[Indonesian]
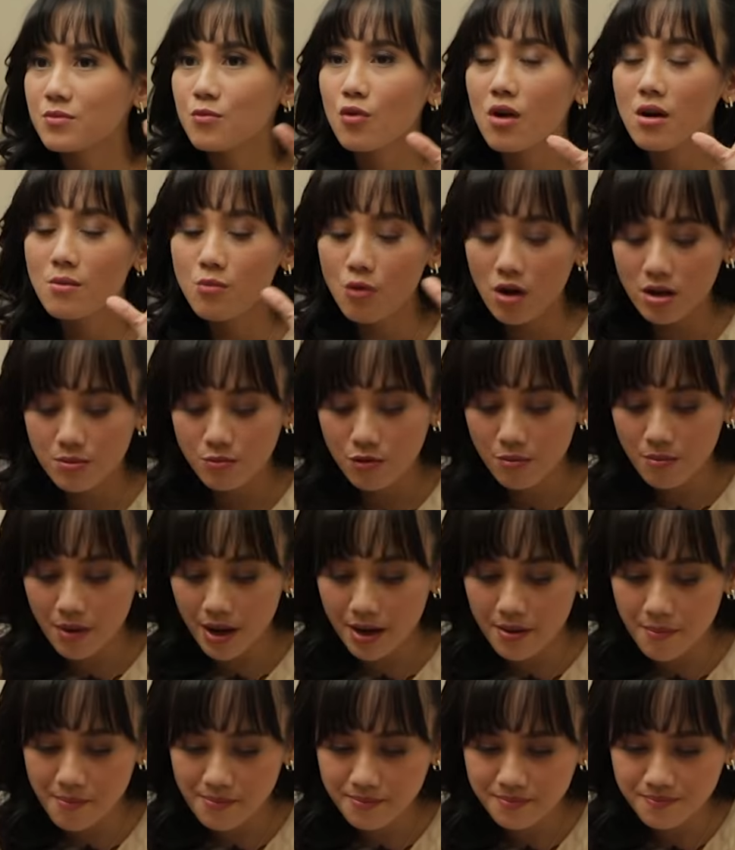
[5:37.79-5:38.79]
Bukan, bukan
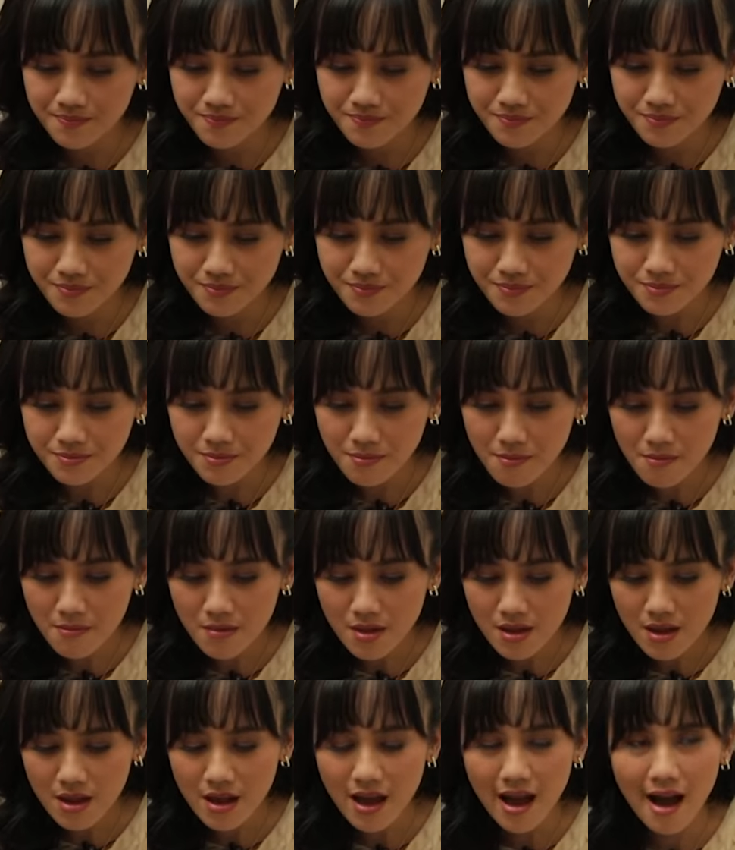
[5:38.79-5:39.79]
bombay.
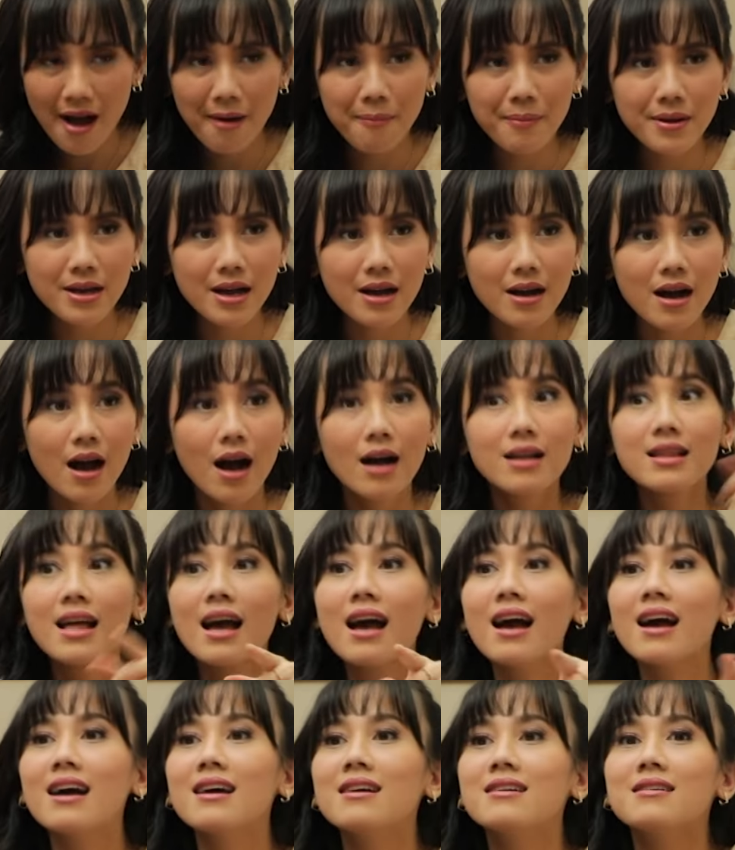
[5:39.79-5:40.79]
Apa ya?
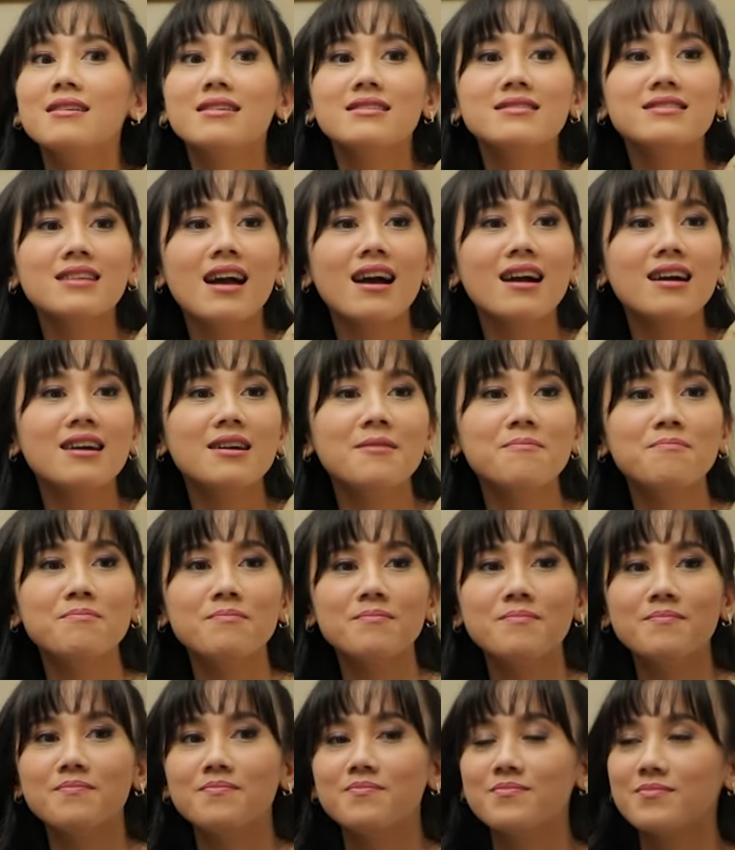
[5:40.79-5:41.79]
Nah, cakep.
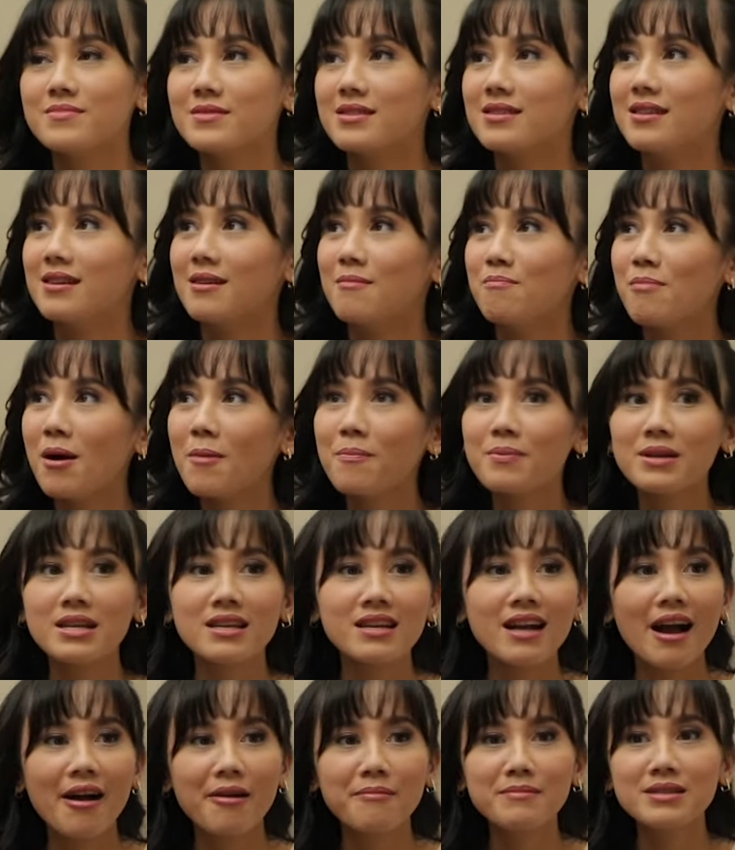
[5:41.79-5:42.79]

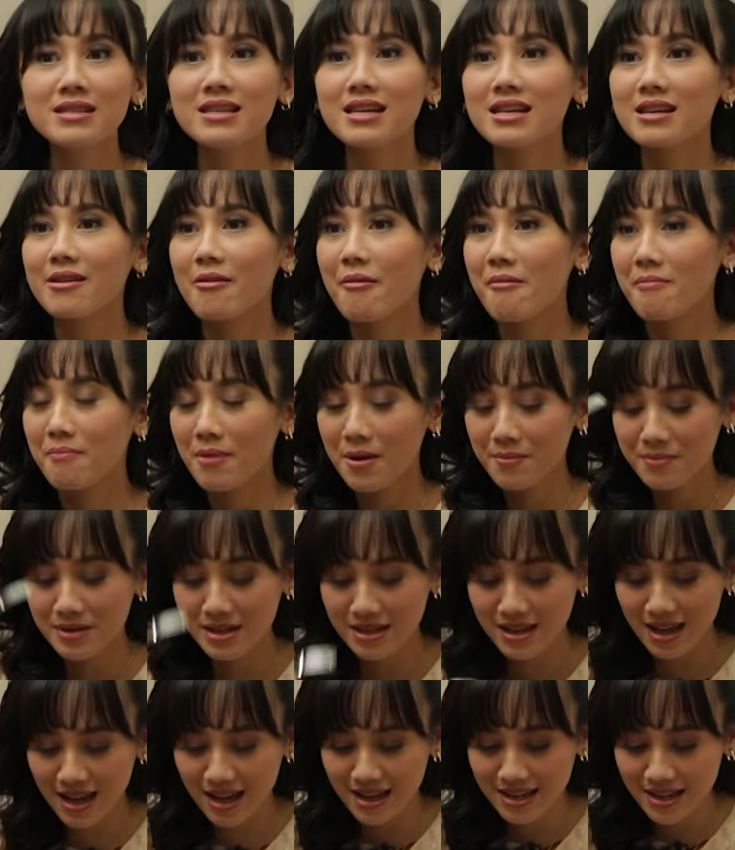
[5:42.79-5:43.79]
Paprika, bener.
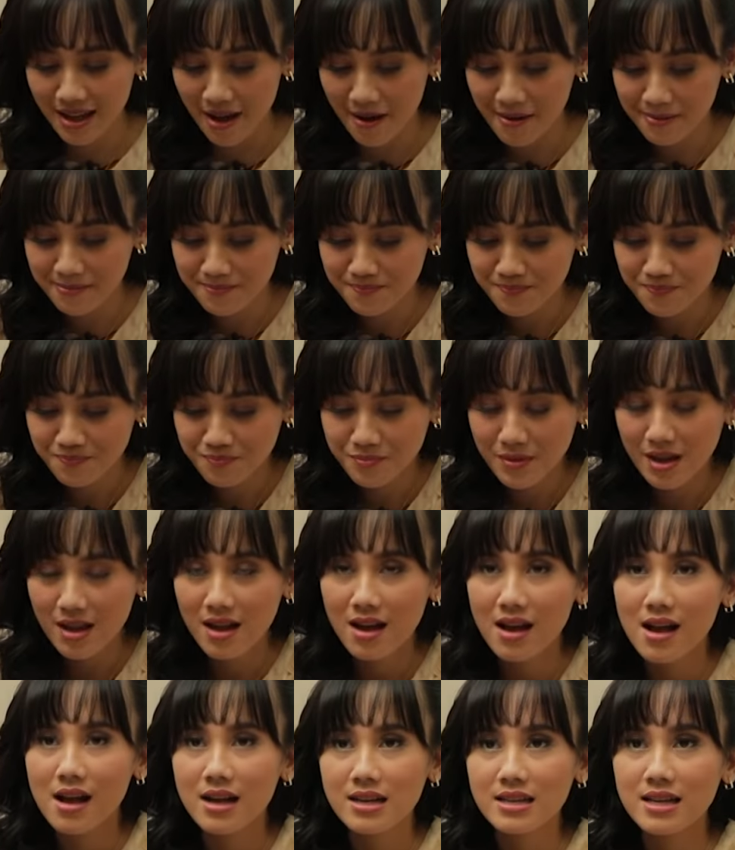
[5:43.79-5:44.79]
Paprika, iya.
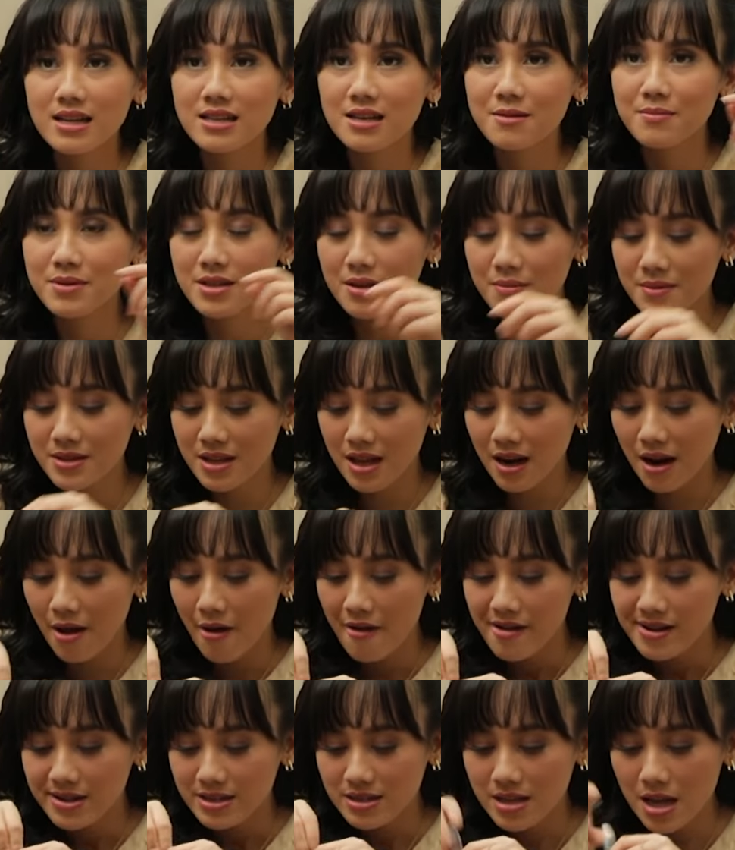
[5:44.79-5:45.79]
Iya, iya bener-bener.
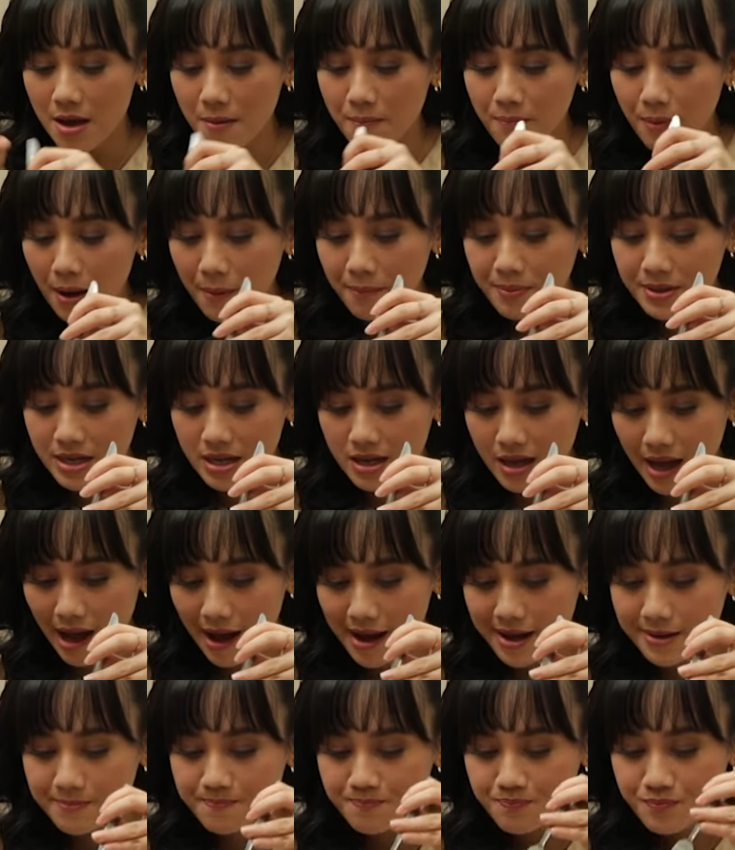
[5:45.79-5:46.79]
Dia
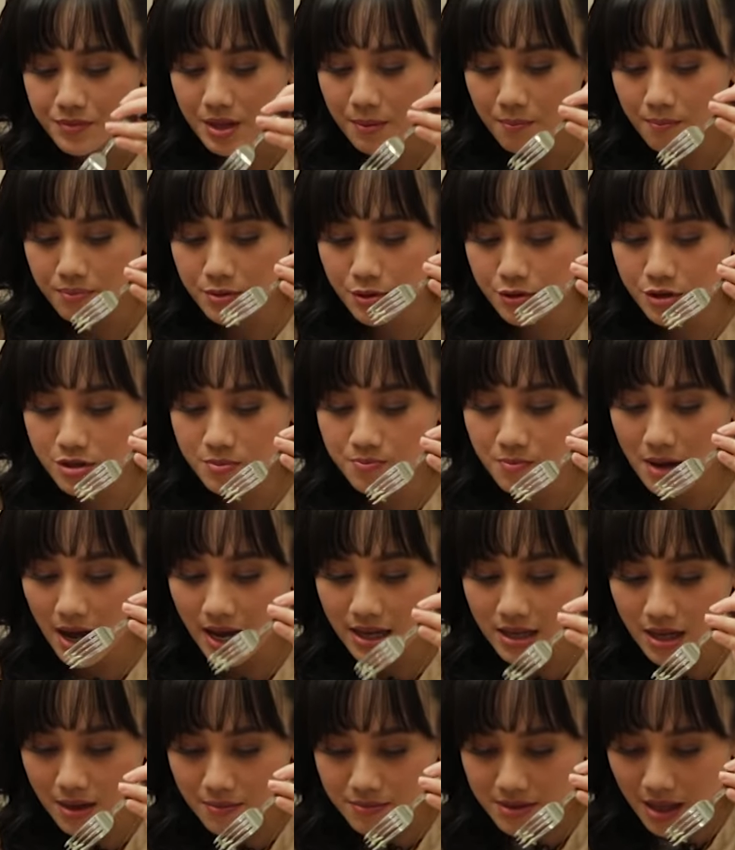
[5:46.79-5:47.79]
paprika, terus
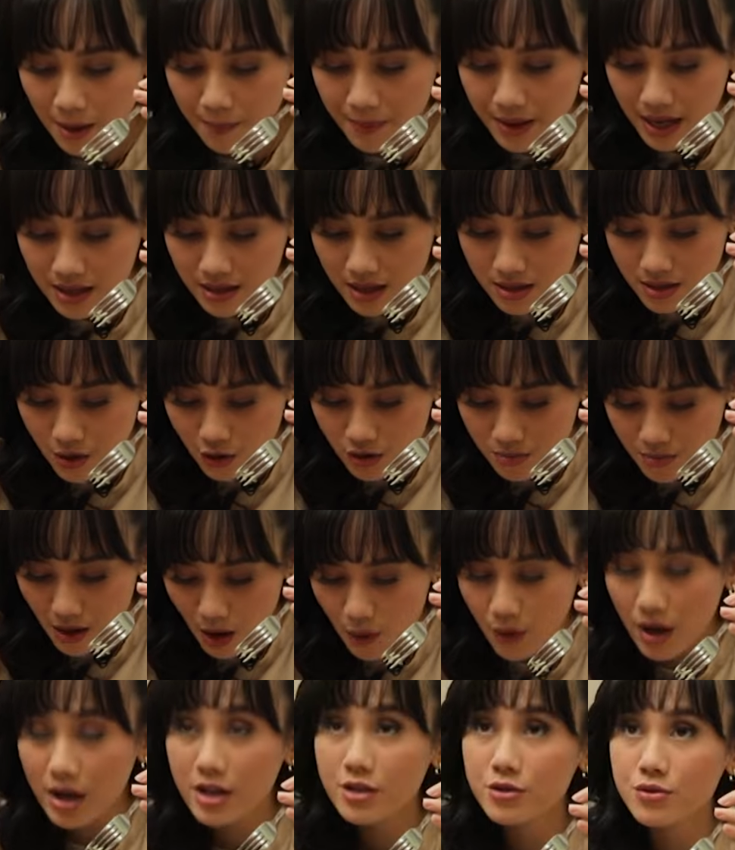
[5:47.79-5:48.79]
bayam, tapi ada daun
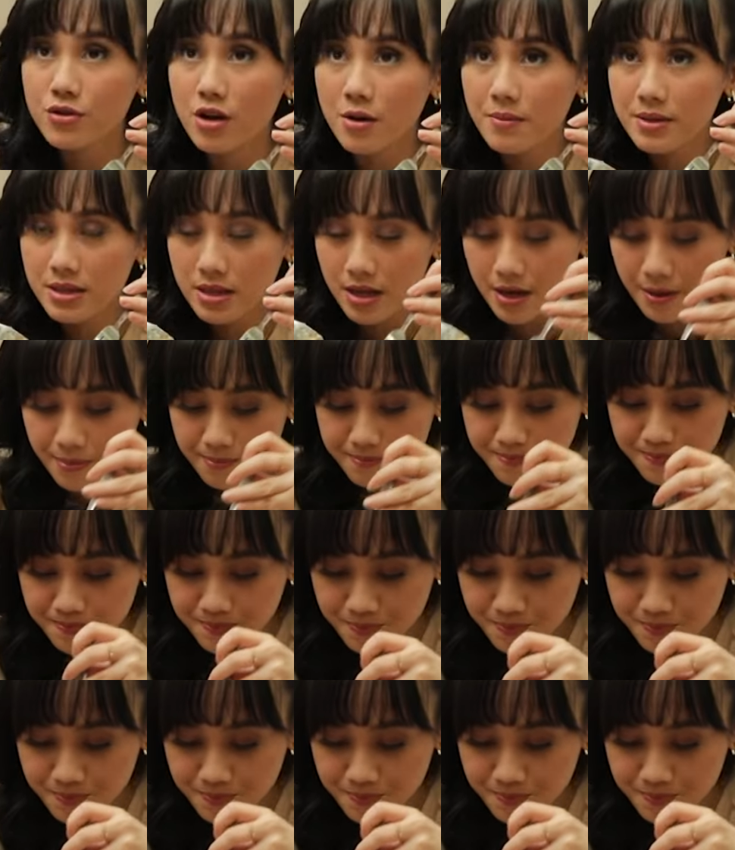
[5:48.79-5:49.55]
bawangnya juga, bener.